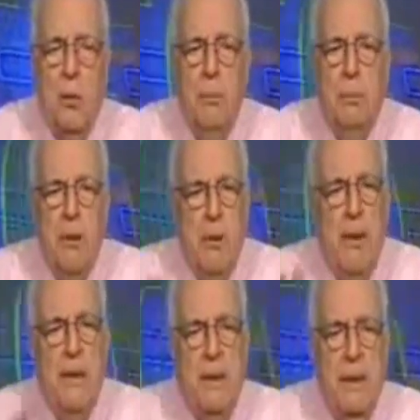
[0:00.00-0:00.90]
a tutti i
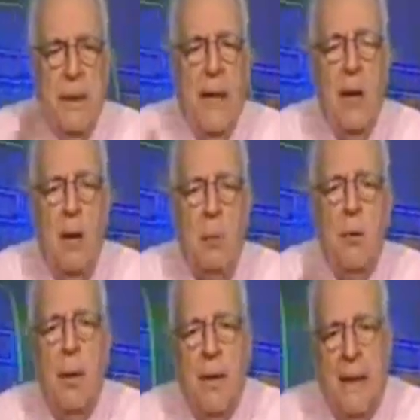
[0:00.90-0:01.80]
pistoiesi
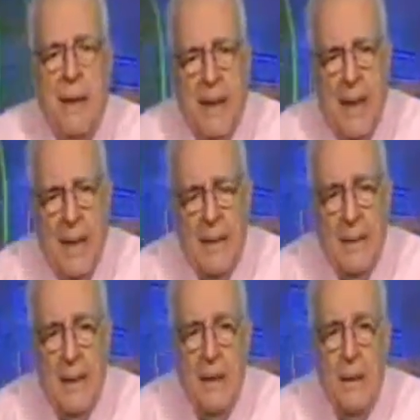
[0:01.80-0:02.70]
riaccomodo anche le
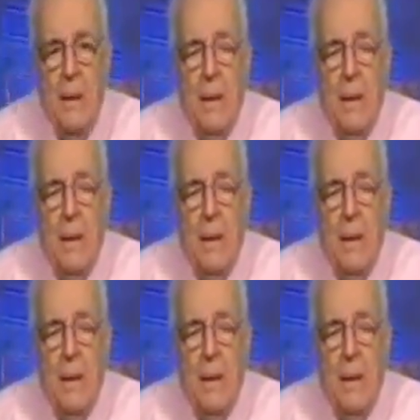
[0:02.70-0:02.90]
case.